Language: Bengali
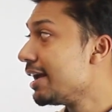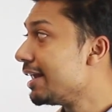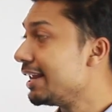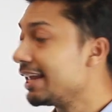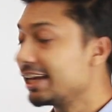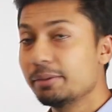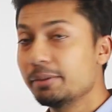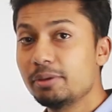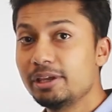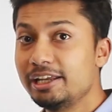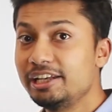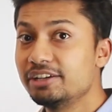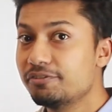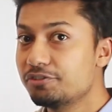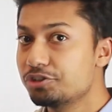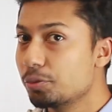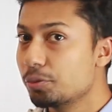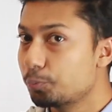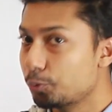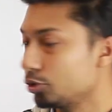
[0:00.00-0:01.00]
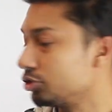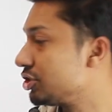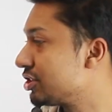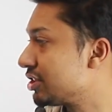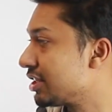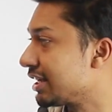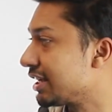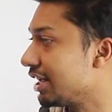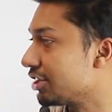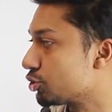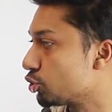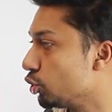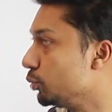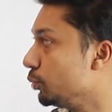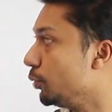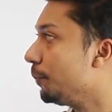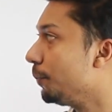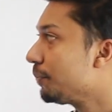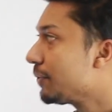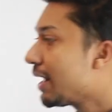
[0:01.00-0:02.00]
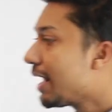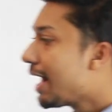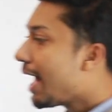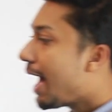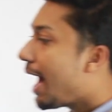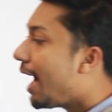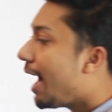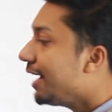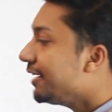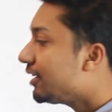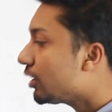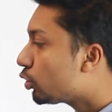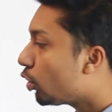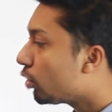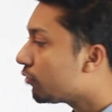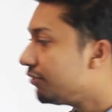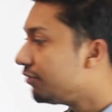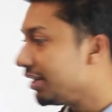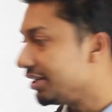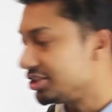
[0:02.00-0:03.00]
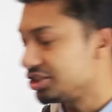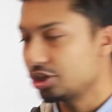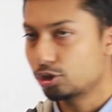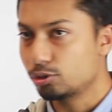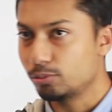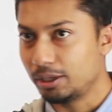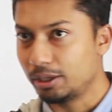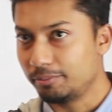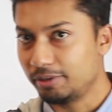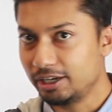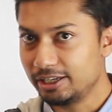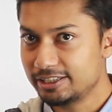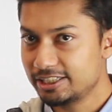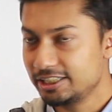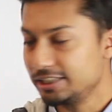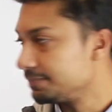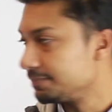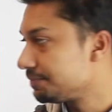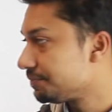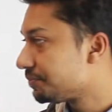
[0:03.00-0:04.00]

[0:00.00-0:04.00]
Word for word: নাকি আমি ইন্ডিভিজুয়াল প্রজেক্টসে কাজ করবো আর একটা কনফ্লিক্ট যেরকম আমার আছে